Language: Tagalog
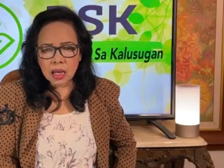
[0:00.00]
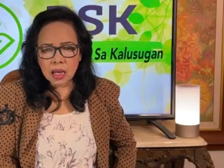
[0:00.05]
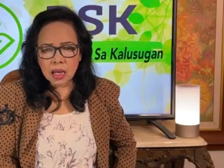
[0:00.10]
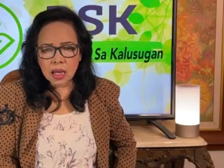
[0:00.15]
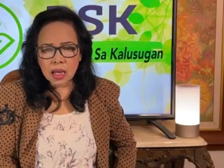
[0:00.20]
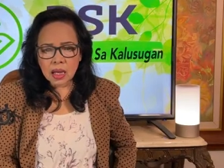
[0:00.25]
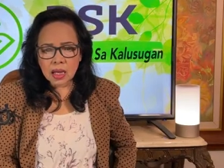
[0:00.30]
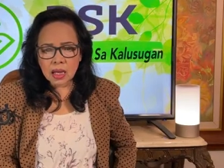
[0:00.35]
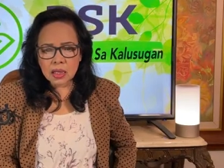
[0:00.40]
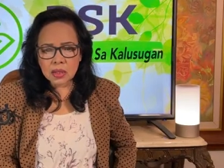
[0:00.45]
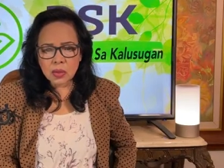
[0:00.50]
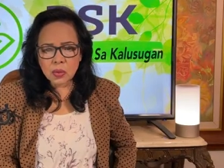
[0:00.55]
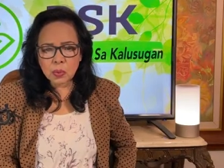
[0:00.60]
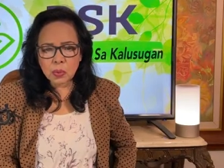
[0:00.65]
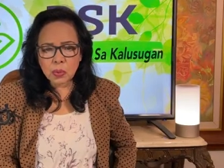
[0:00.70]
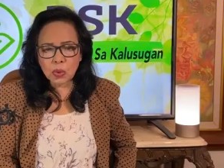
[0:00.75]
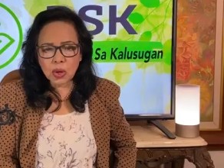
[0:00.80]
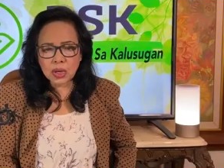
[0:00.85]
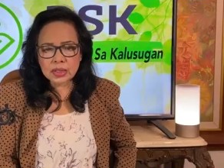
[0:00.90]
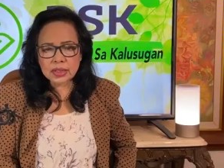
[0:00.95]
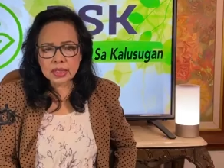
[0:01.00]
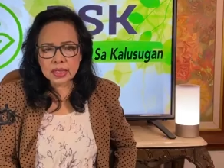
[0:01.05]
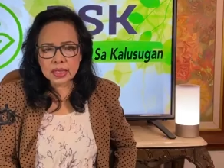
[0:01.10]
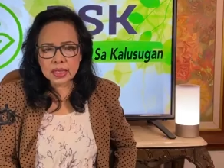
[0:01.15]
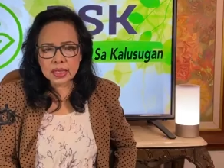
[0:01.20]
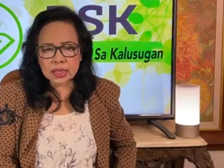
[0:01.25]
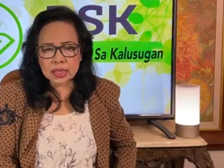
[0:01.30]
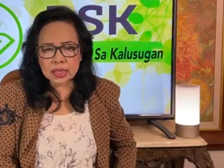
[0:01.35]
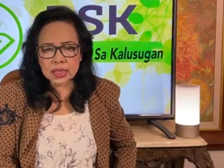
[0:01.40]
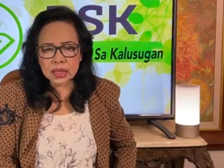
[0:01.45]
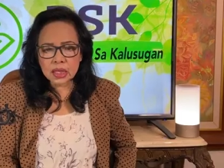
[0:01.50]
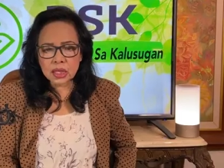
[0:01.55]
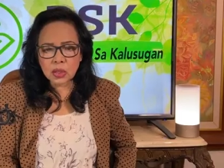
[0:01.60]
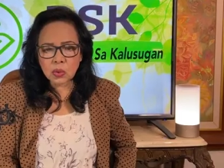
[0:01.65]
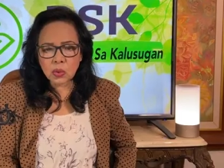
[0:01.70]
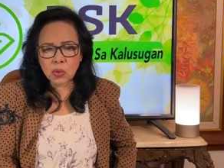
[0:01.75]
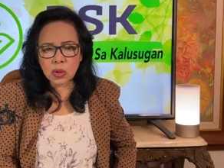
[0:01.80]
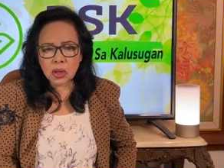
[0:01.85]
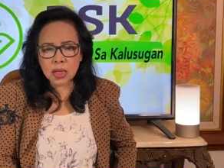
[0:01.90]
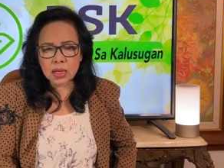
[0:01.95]
uh, yung po kasing
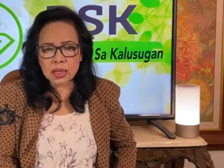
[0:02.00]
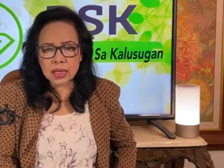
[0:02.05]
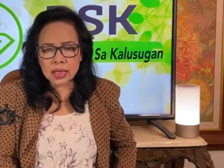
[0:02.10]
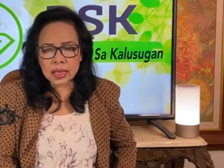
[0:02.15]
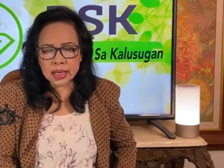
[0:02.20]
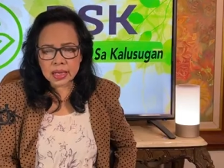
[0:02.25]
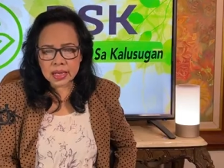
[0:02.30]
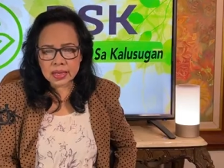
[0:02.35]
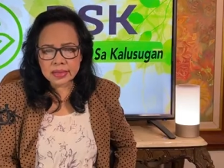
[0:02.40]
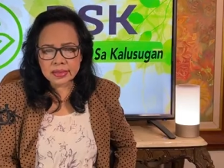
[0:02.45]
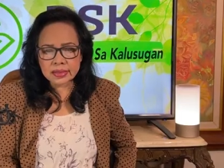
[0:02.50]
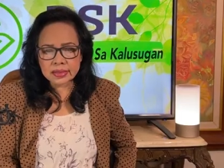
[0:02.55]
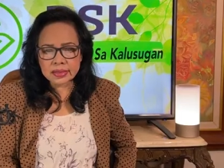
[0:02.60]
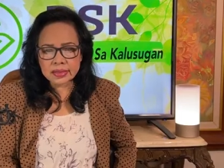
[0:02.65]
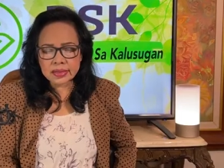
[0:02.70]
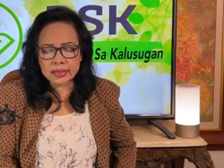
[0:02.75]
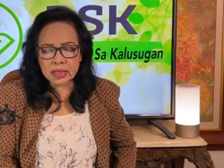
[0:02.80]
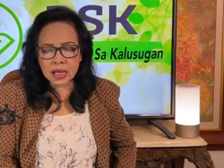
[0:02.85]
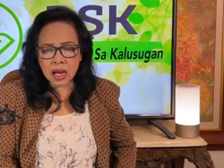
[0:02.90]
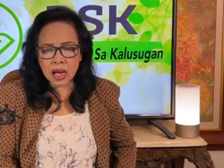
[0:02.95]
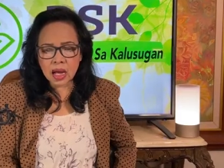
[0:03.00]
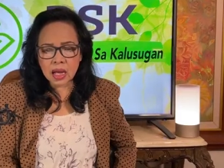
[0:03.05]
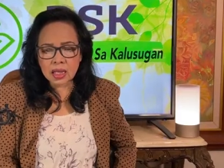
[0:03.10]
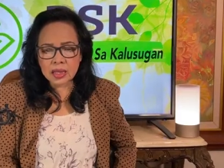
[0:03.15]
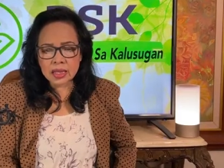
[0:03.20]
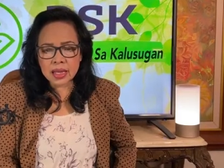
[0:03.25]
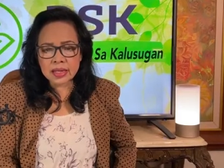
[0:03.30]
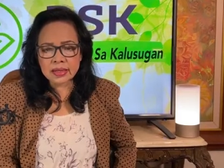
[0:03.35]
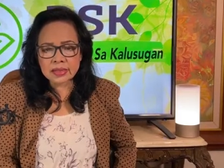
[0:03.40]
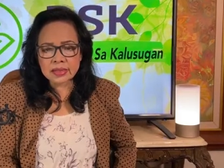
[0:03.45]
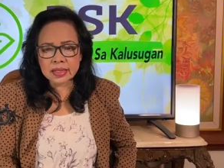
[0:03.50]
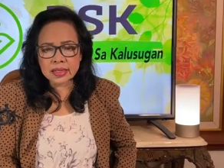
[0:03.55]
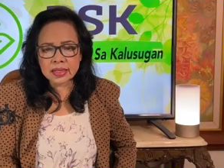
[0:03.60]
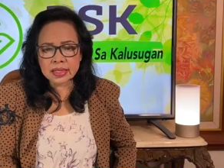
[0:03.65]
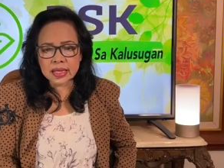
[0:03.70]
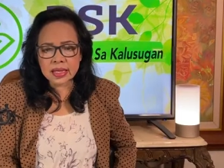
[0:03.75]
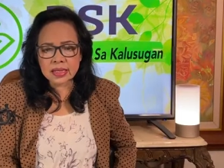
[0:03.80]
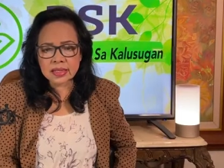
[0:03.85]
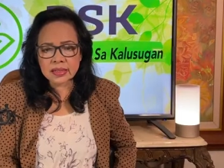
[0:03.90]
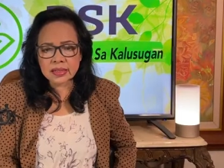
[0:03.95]
reticular na haze uh, ah,
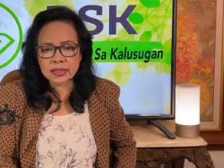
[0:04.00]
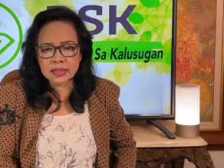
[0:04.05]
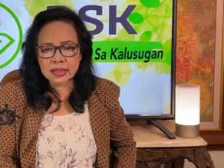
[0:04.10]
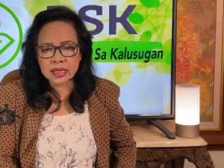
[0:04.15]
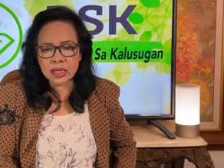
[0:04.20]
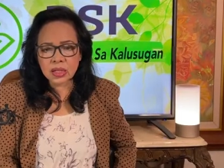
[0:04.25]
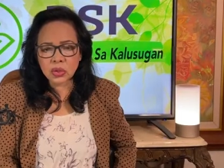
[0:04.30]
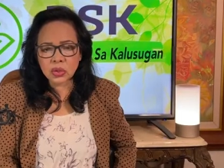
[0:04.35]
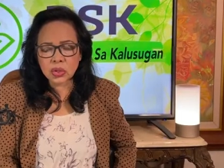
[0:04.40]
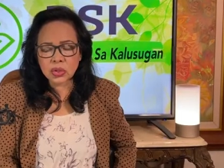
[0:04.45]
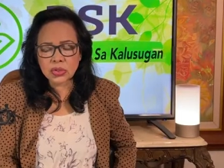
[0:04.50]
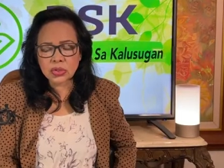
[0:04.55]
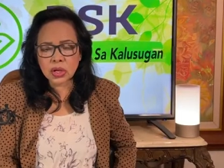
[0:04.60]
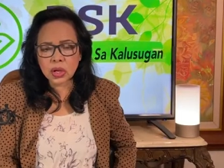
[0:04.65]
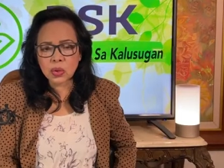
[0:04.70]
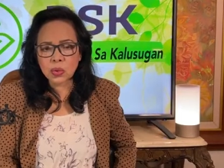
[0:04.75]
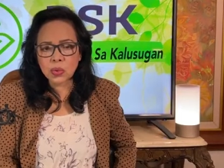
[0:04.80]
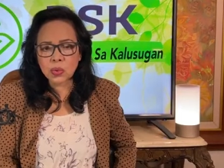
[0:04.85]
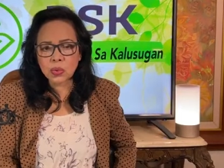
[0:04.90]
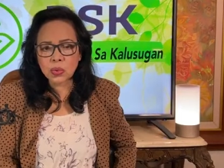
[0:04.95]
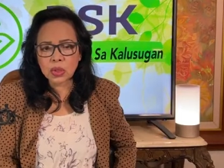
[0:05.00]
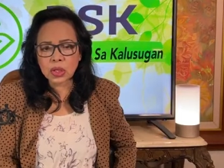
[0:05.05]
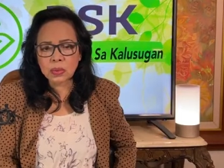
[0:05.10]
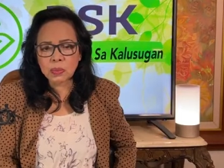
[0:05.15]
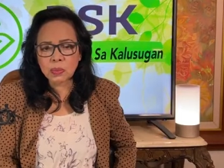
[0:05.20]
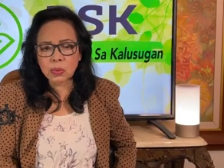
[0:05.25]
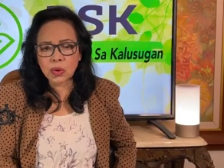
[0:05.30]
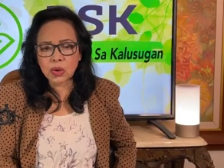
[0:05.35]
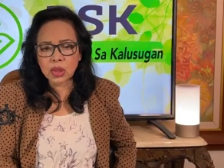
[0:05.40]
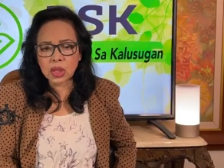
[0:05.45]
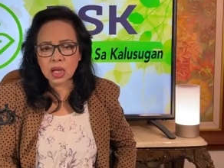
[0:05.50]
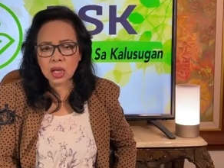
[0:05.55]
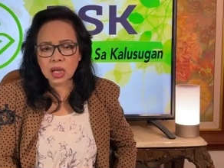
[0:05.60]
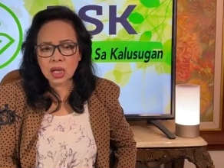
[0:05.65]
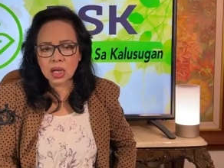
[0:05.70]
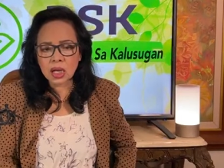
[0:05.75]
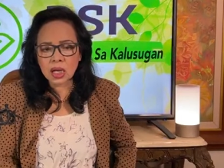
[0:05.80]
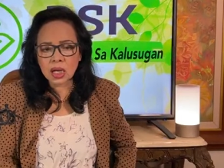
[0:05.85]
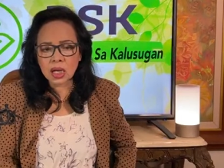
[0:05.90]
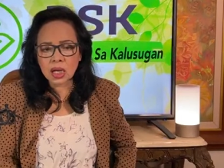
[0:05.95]
densities, ito isang uri po
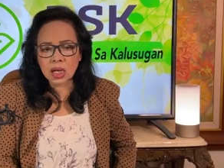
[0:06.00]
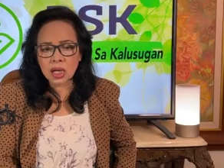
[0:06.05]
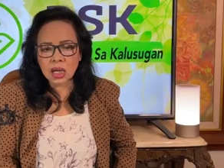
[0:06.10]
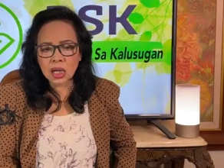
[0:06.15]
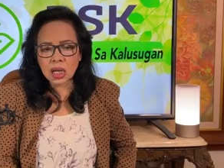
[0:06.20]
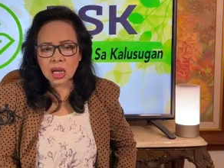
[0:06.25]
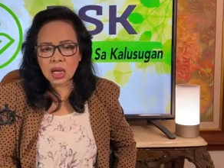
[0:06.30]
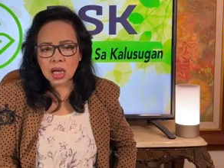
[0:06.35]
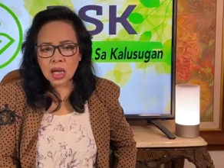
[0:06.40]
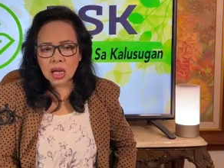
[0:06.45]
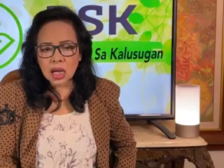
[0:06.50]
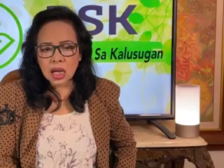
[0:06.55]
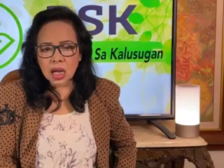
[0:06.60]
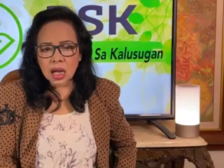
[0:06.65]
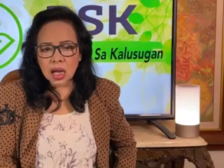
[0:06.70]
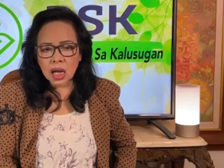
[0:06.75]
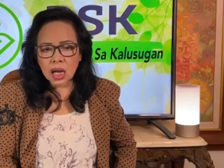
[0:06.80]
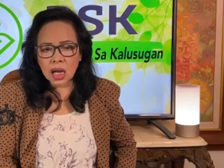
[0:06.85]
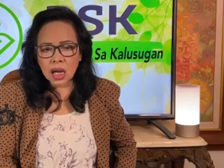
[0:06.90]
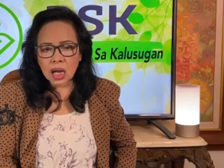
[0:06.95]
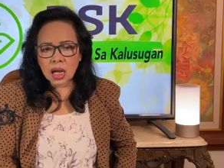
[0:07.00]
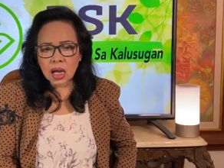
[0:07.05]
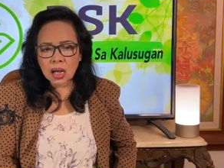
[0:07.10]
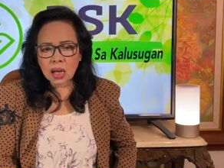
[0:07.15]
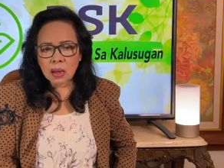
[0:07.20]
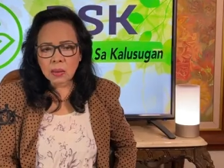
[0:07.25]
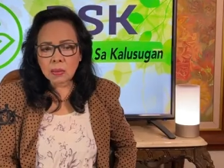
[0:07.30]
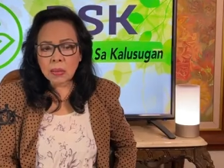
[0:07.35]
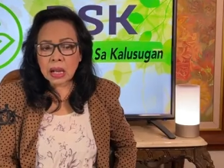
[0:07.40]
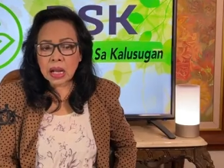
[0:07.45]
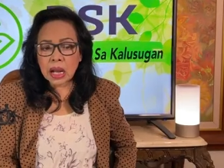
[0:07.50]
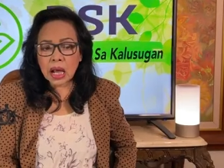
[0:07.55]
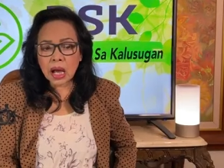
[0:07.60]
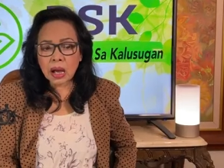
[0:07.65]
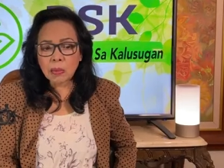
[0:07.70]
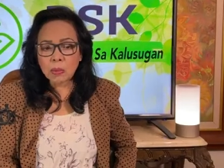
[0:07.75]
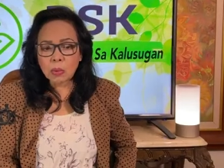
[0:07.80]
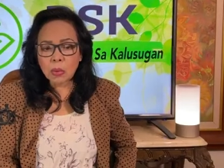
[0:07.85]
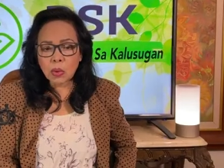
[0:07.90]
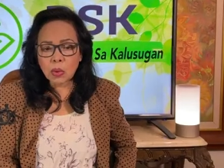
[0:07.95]
ng uh,
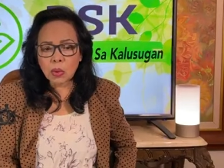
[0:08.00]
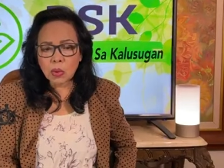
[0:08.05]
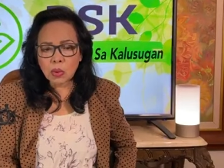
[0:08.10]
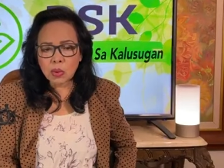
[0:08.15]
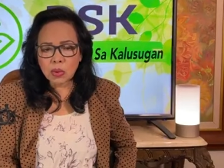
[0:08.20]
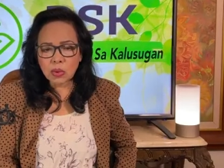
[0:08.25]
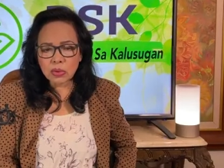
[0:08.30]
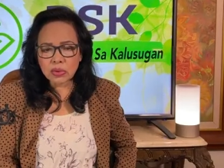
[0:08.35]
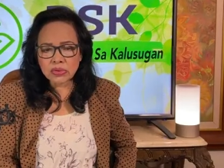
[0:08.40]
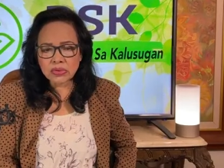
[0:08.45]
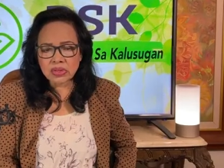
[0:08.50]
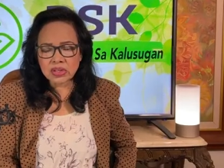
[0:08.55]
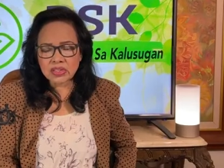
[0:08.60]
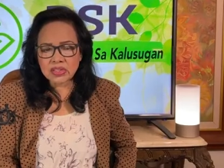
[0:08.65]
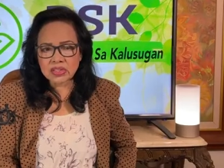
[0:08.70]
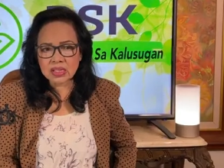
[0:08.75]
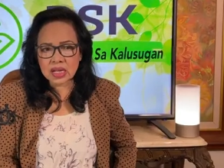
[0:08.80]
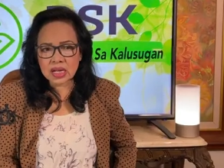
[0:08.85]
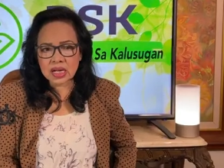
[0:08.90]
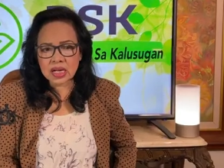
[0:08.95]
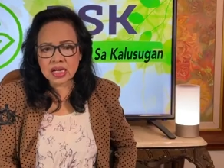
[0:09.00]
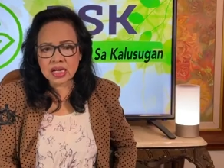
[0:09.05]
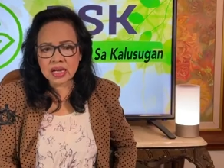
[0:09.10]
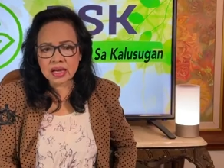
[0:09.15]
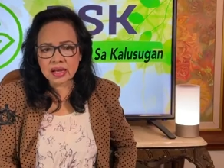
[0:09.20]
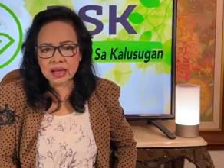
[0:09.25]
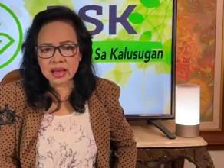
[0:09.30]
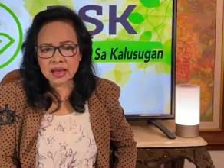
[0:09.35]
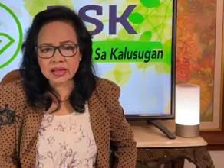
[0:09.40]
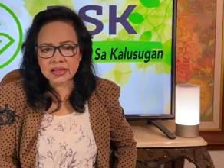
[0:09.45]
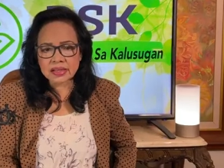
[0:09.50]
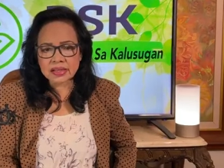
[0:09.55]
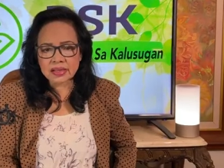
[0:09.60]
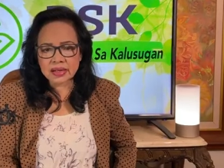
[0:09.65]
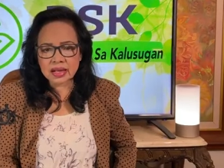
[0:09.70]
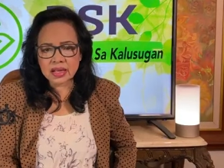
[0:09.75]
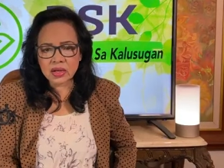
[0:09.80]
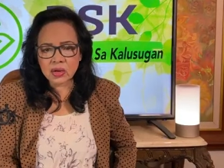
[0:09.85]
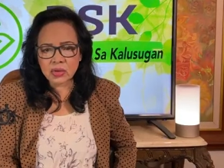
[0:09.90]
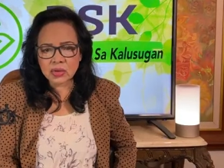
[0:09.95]
malabo sa screen ng
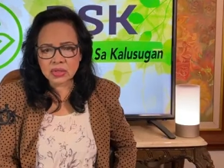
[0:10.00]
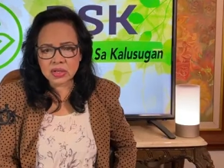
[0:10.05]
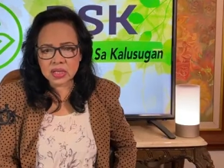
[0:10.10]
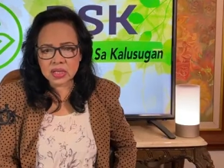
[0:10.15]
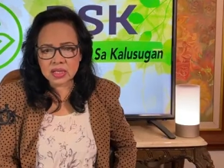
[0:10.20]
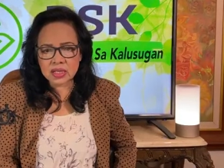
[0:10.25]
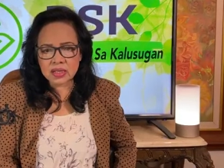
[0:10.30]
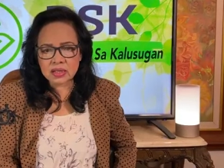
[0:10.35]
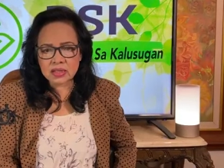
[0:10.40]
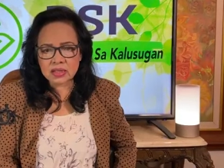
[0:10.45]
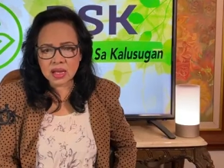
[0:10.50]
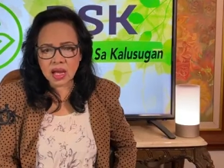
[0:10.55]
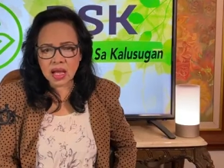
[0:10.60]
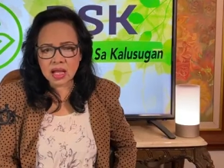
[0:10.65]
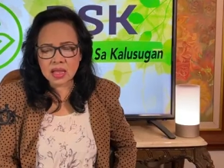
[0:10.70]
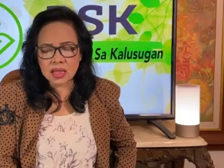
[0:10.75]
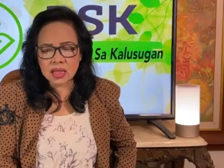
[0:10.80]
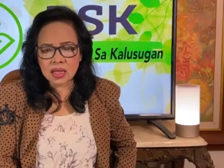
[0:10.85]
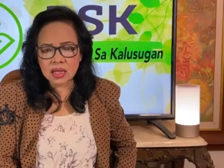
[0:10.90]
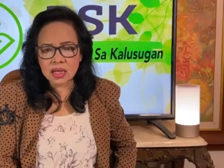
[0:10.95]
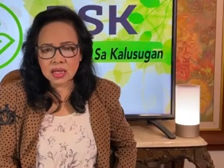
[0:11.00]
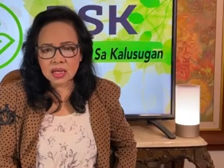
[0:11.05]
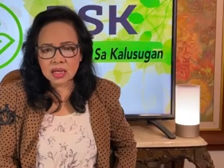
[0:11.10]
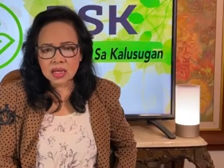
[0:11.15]
x-ray o CT scan.